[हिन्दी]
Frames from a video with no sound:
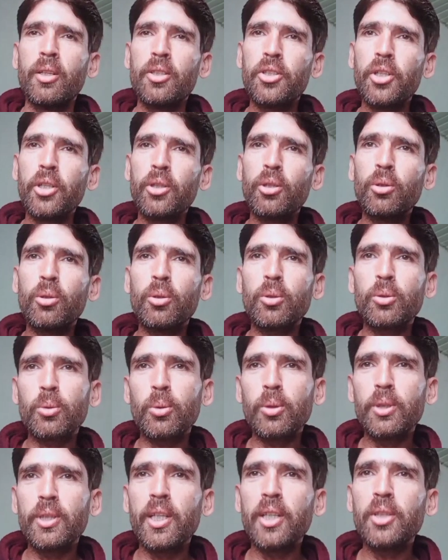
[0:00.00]
जी तो
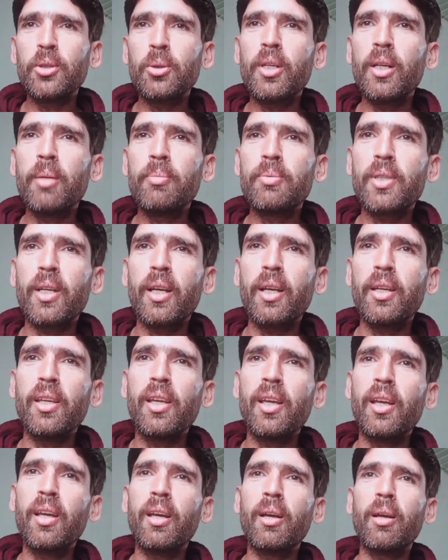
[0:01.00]
दोस्तों ये जो क्लिप्स हैं
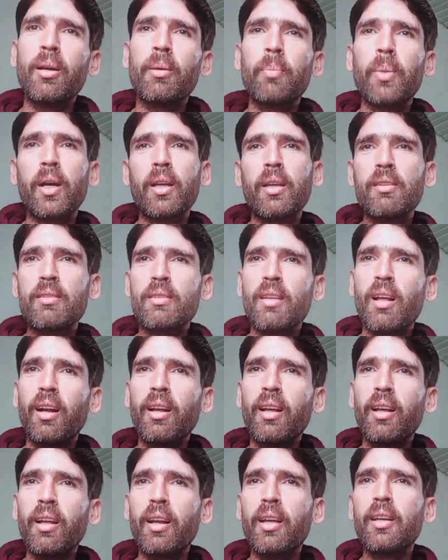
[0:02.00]
ये
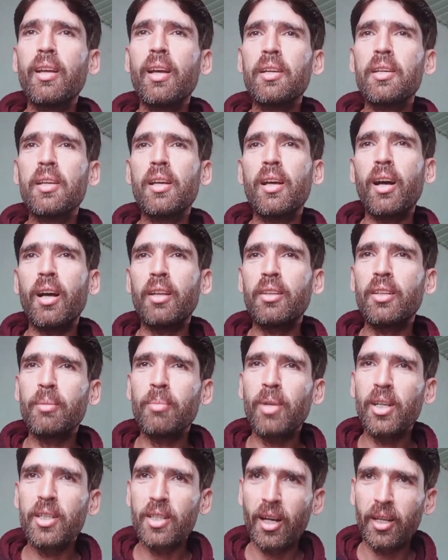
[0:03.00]
पाकिस्तान के नहीं हैं ये
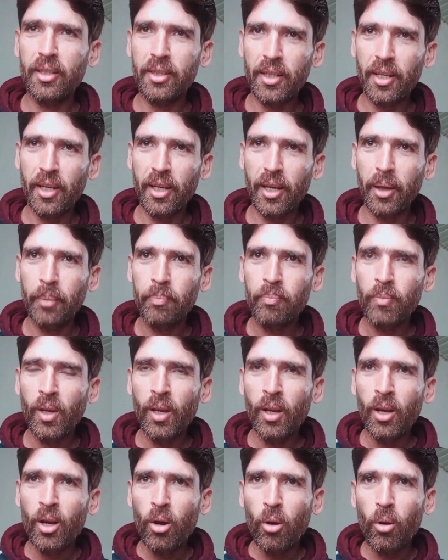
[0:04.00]
आज़रबाईजान के हैं
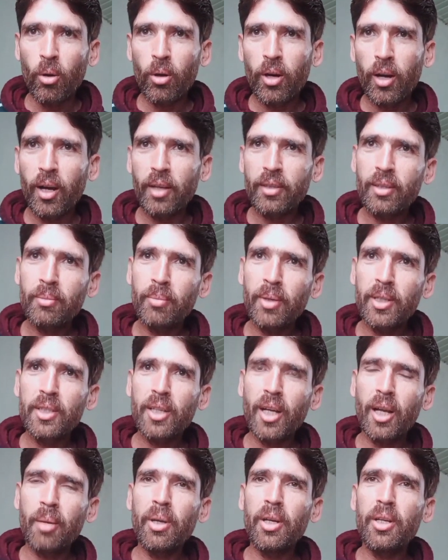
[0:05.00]
और
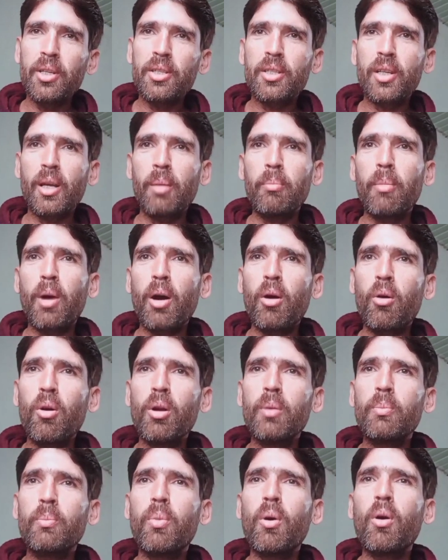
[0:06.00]
आज़रबाईजान में इस टाइम
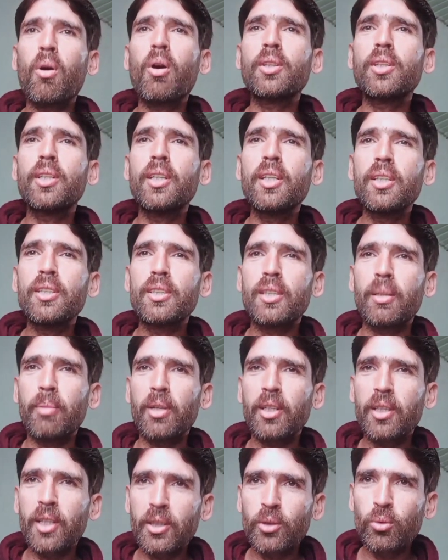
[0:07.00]
माहौल बहुत ही
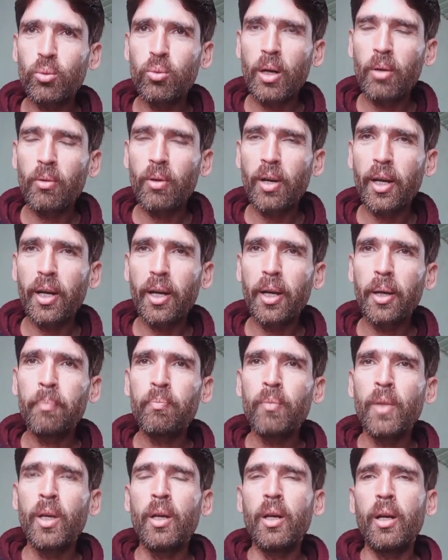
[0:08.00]
ज़बरदस्त हुआ हुआ है
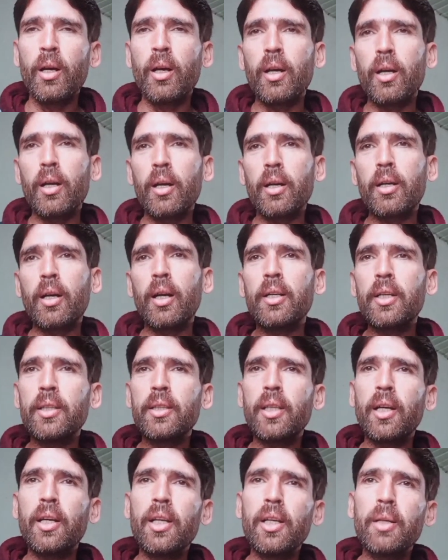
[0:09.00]
आ, कल की
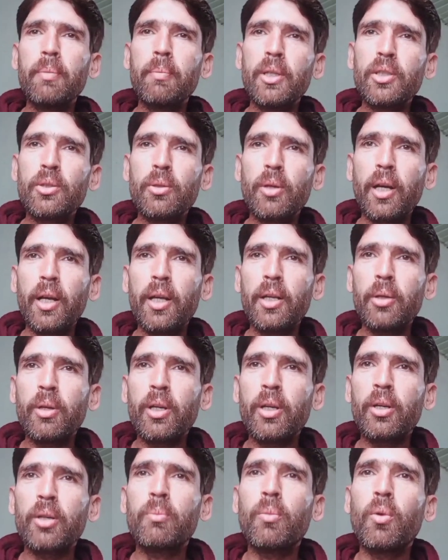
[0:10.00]
तारीख में जो है
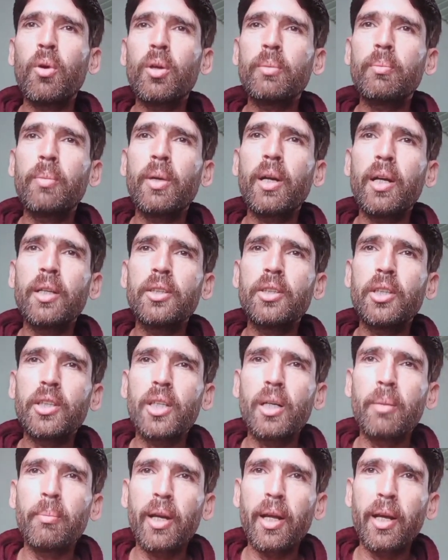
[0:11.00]
इन्होंने एक बहुत बड़ा
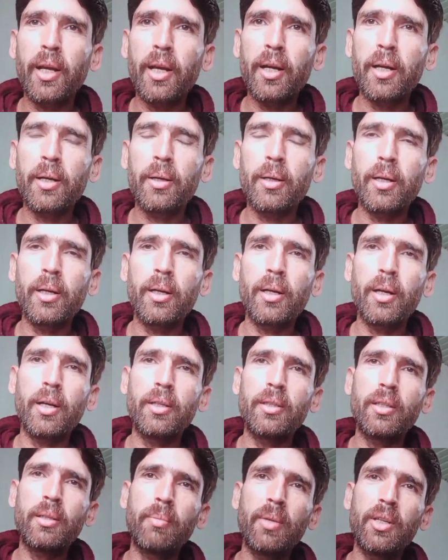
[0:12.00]
जश्न मनाया
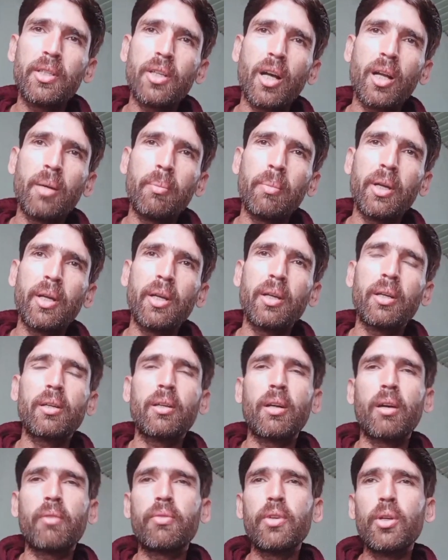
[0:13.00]
आज़रबाईजान में
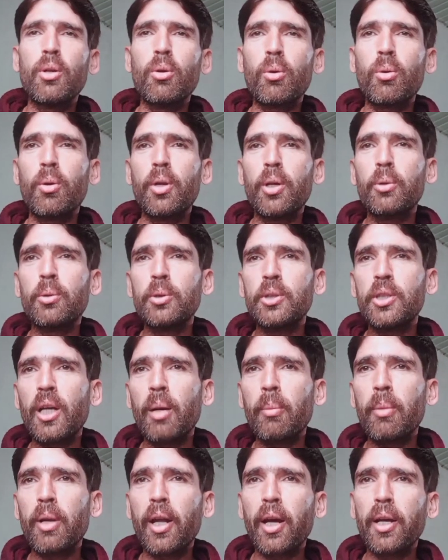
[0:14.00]
काफ़ी लोगों ने
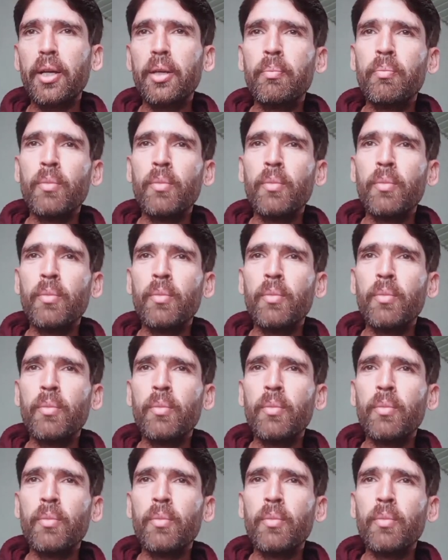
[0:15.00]
खुशियाँ मनाई